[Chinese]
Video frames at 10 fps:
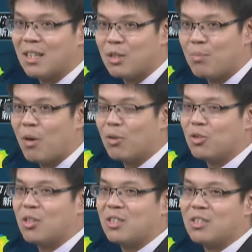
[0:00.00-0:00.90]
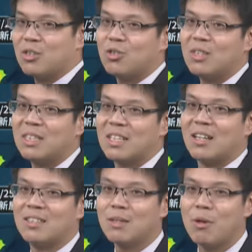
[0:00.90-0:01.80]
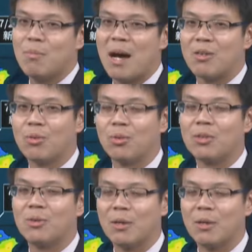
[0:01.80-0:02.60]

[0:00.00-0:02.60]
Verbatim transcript: 但是暴风圈持续影响了金门马祖，